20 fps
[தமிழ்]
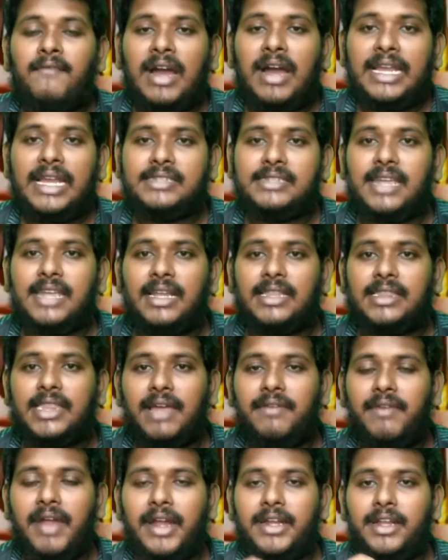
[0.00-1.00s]
வரி
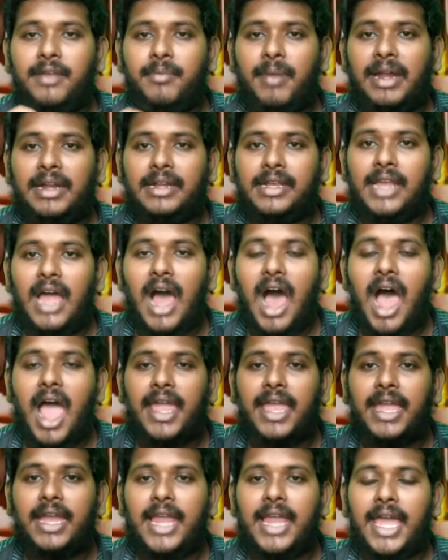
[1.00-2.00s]
செலுத்த வேண்டும் என்று
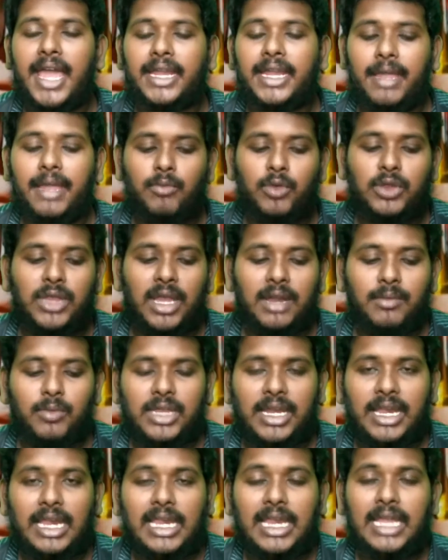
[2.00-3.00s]
ஆங்கிலேயரை முதன்
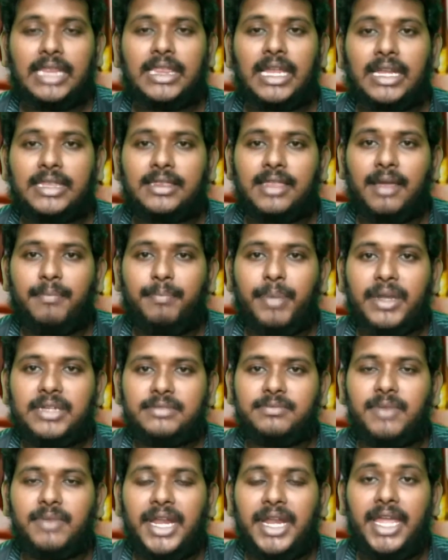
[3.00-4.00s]
முதலில் எதிர்த்த
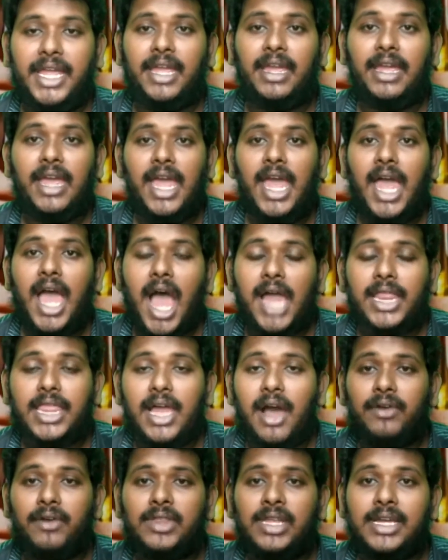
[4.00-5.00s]
பெண்மணி
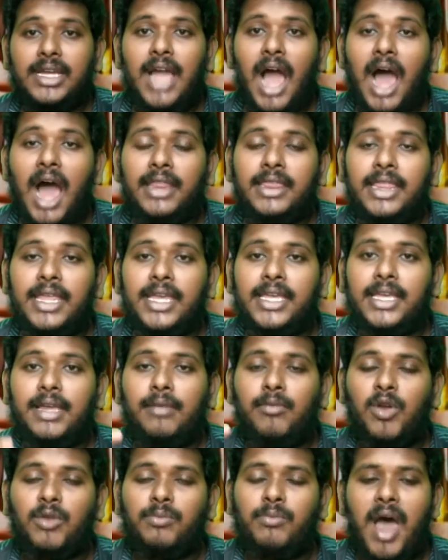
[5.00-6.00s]
அதாவது காந்திக்கு
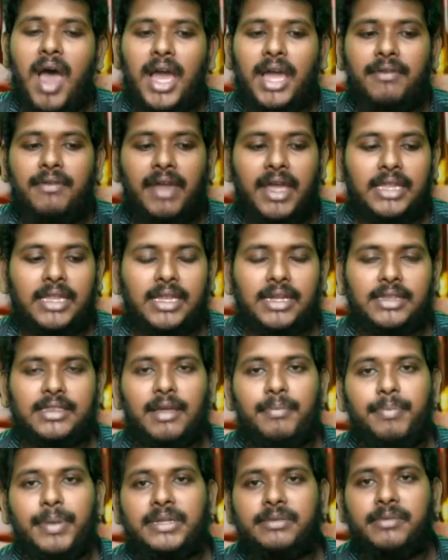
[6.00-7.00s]
முன்பாகவே
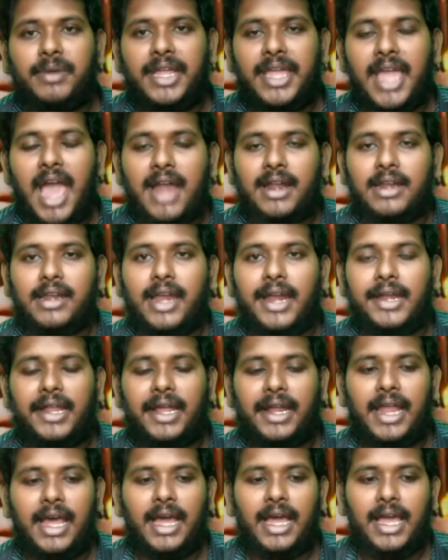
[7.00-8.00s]
எதிர்த்த பெண்மணி யாருன்னு
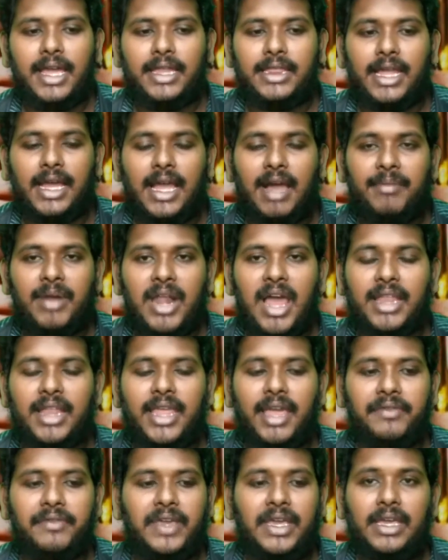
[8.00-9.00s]
கேட்டீங்கன்னாக்கா இந்த
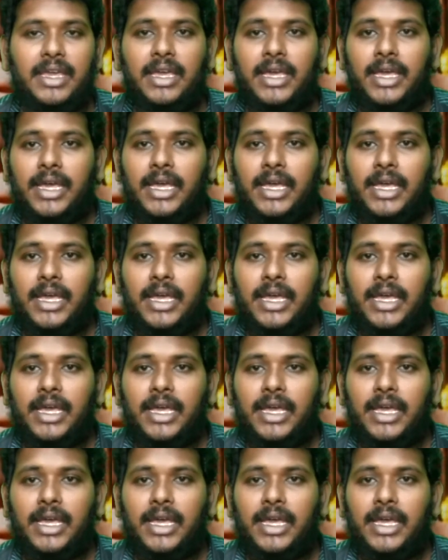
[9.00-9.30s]
கமலாதேவி